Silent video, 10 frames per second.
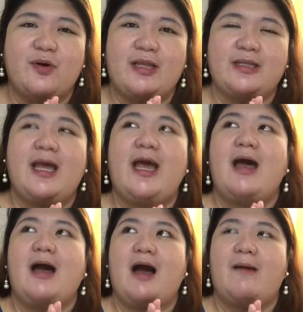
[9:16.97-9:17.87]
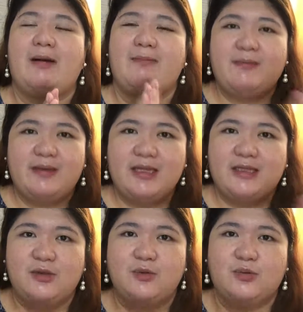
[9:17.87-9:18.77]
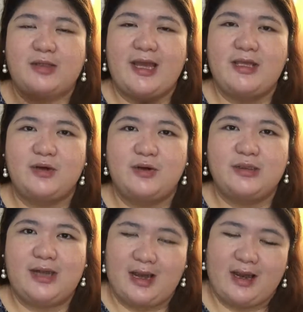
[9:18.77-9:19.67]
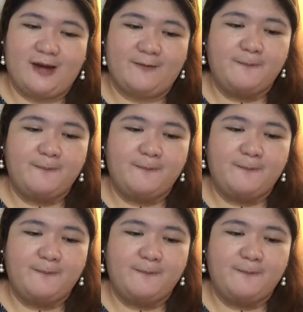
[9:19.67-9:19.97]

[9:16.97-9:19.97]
At uh, mamimigay din ho tayo ng